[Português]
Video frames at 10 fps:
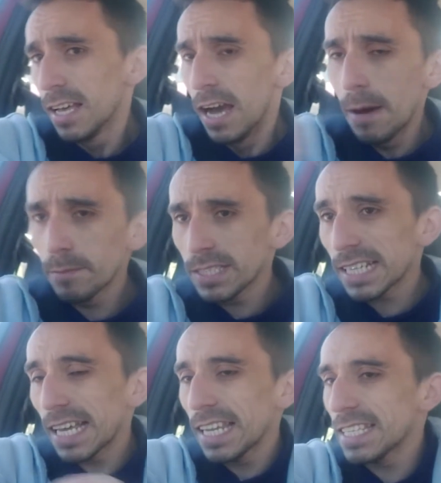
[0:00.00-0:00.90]
Vamos
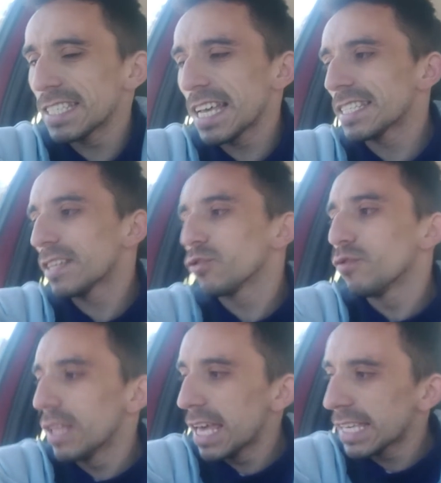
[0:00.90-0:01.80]
esclarecer essa
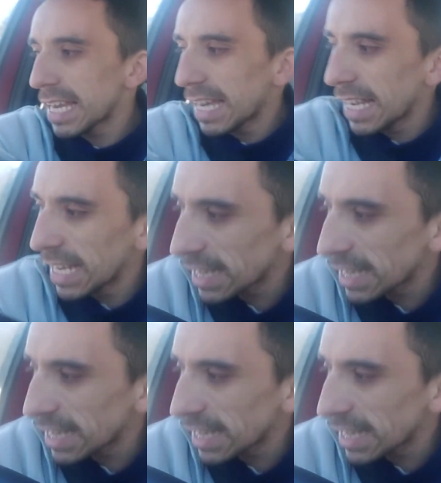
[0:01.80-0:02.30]
dúvida aí que a galera